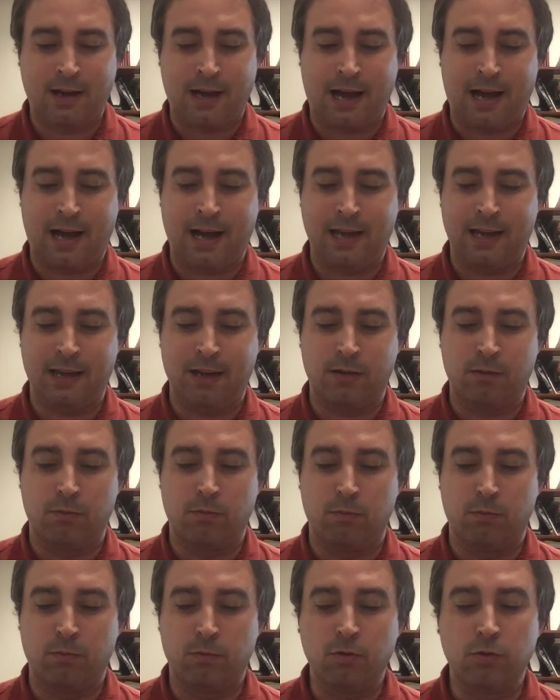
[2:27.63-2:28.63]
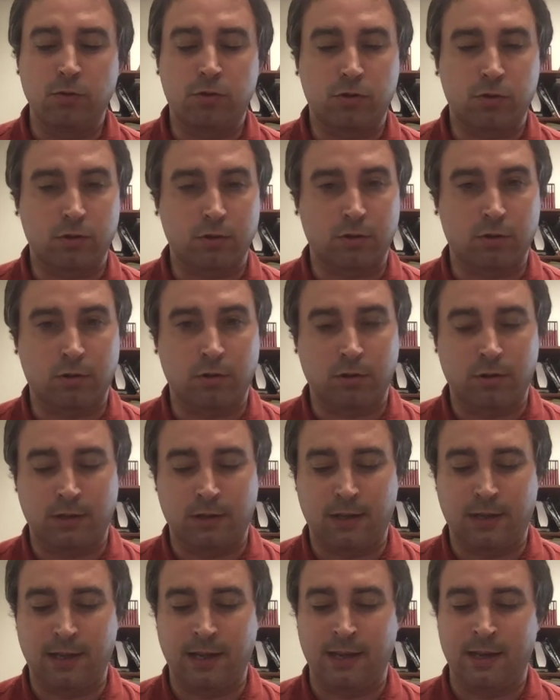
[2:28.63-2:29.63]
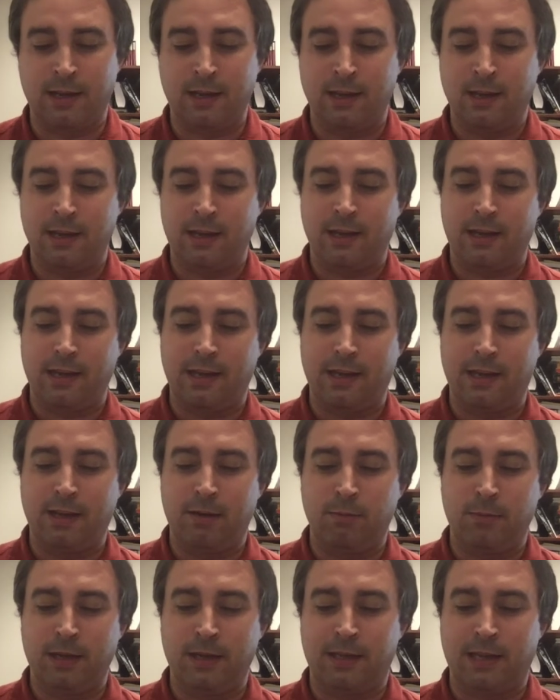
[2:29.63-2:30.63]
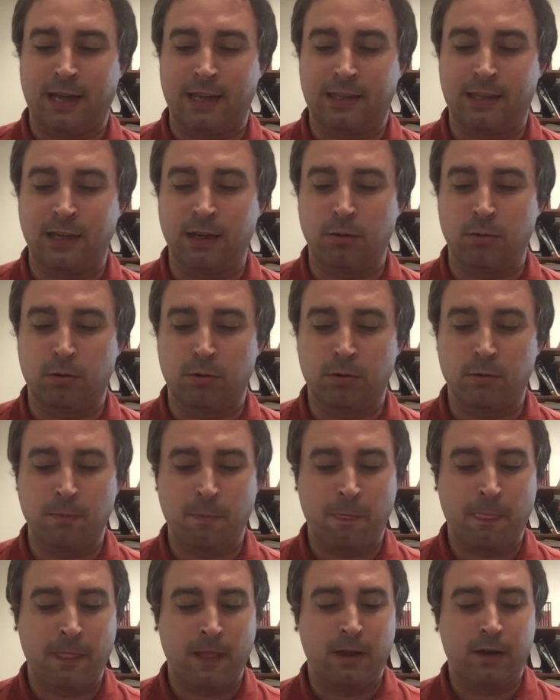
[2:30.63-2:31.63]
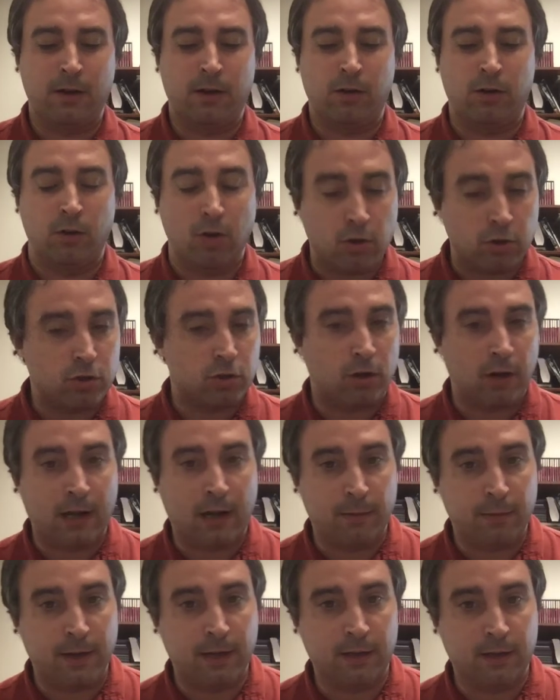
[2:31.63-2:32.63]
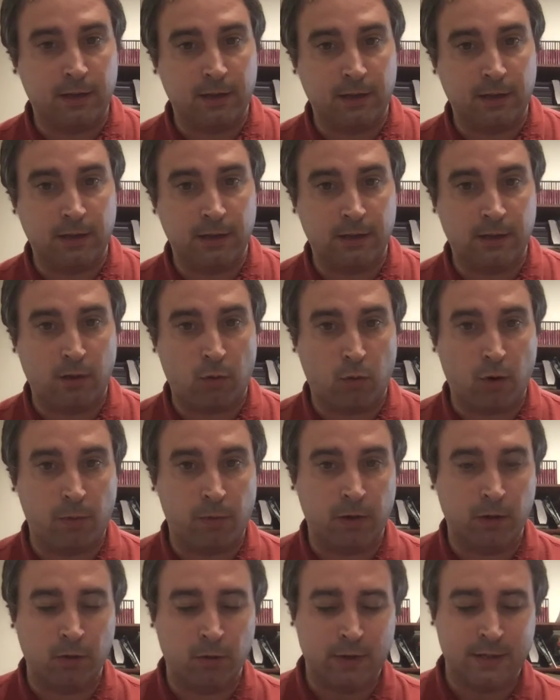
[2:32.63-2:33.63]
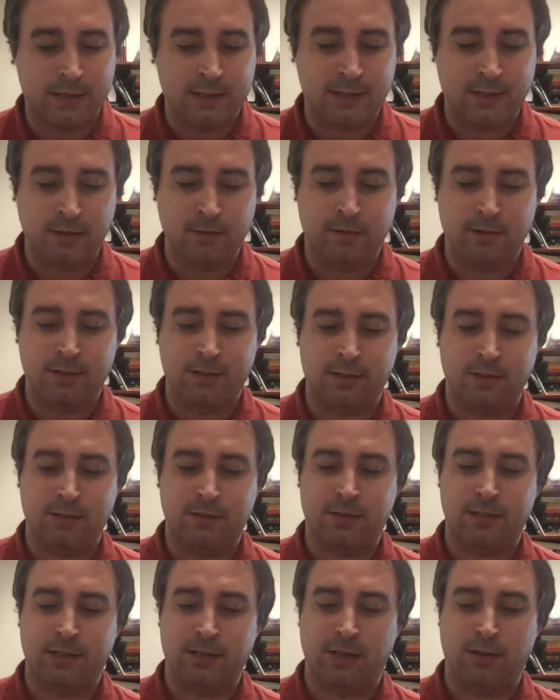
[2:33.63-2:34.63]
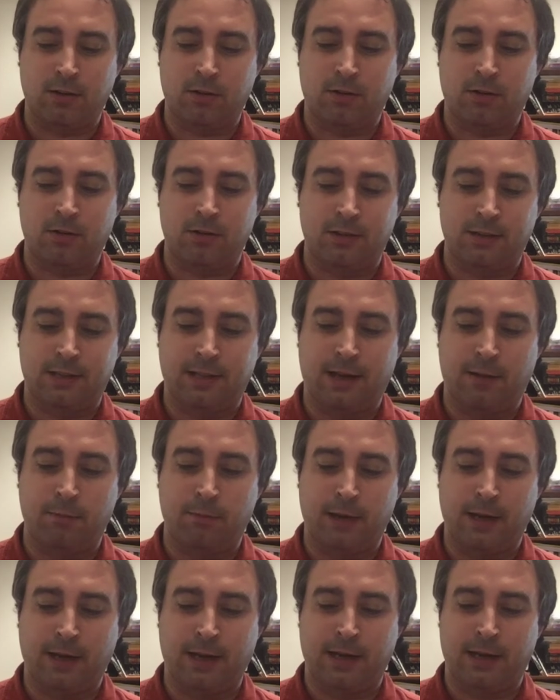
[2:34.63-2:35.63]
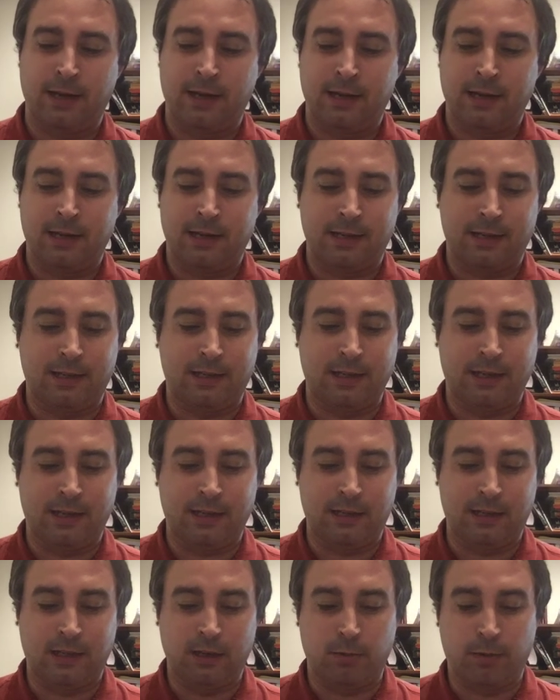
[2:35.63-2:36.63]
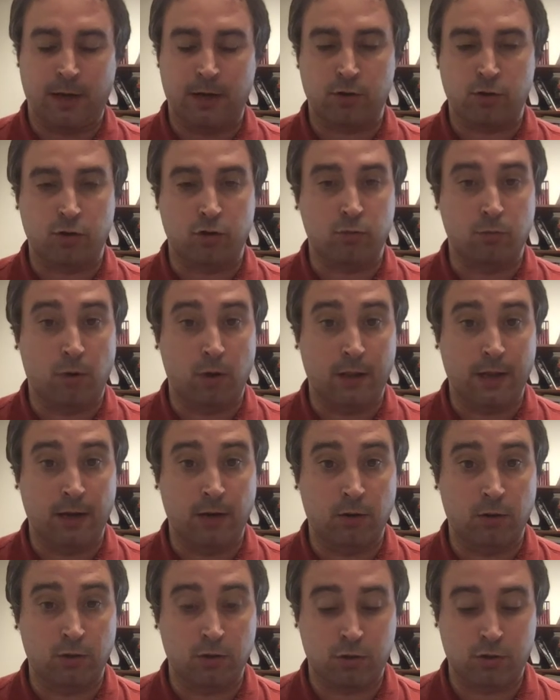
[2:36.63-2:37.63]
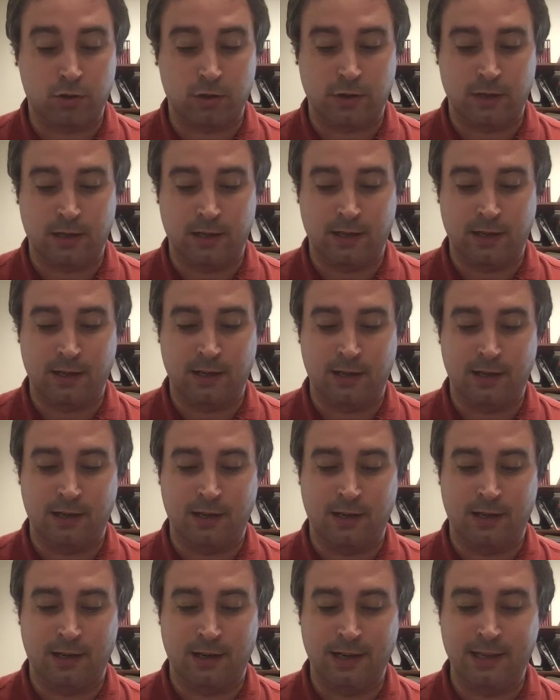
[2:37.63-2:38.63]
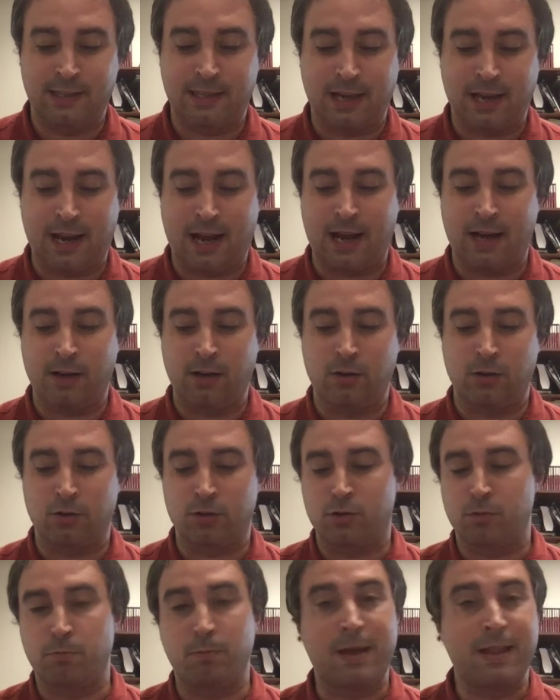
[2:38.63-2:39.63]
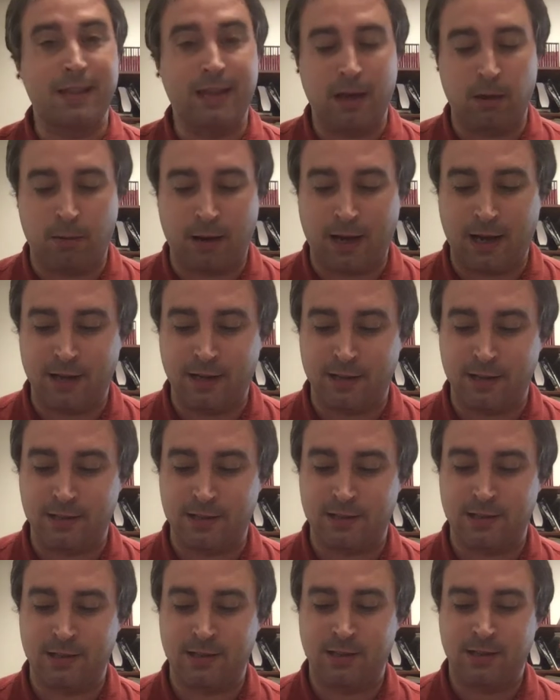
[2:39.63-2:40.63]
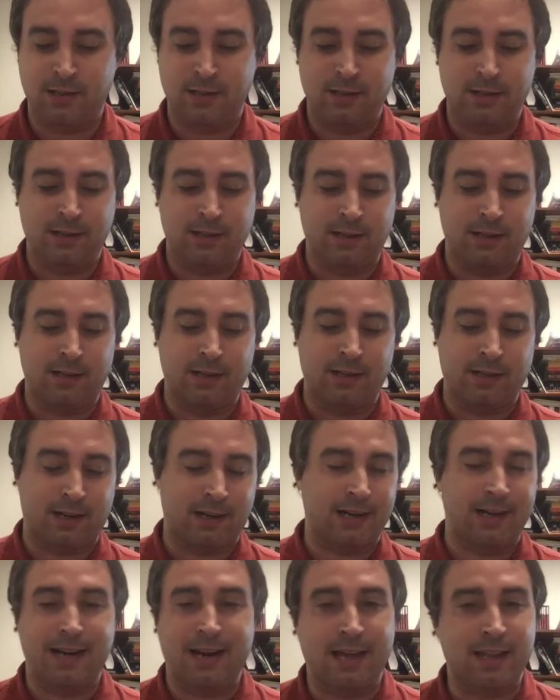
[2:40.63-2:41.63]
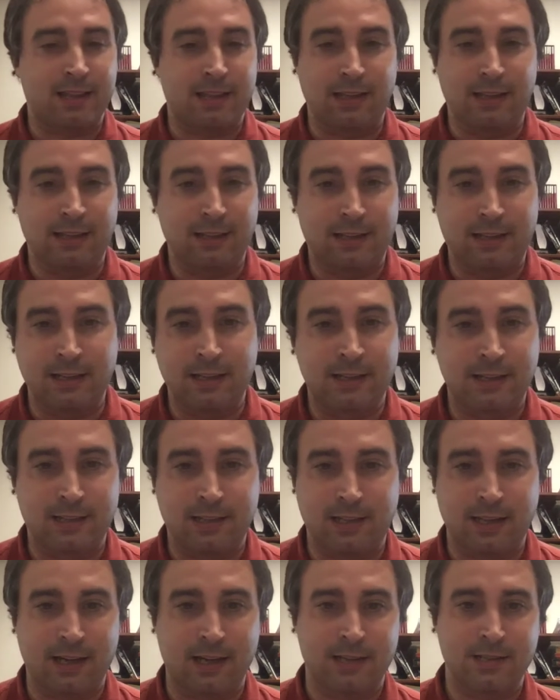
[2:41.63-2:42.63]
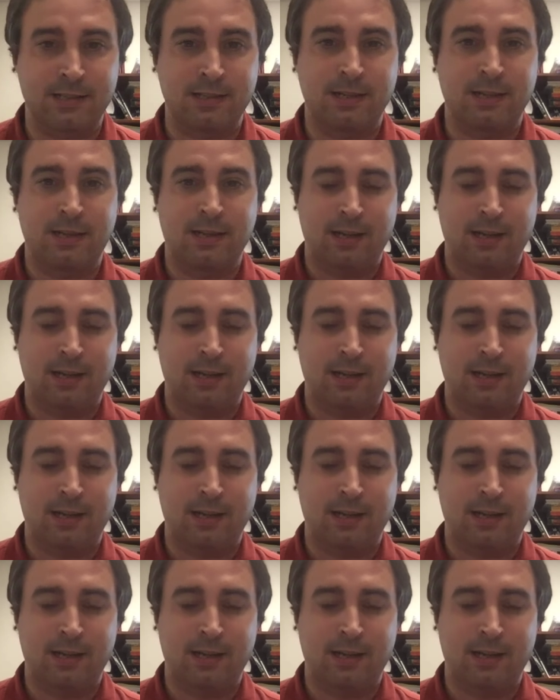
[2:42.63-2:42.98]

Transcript: hay mucho de imitativo, no solamente de Robert Louis Stevenson, sino también de diversos modelos eh, literarios, medievales, eh, renacentistas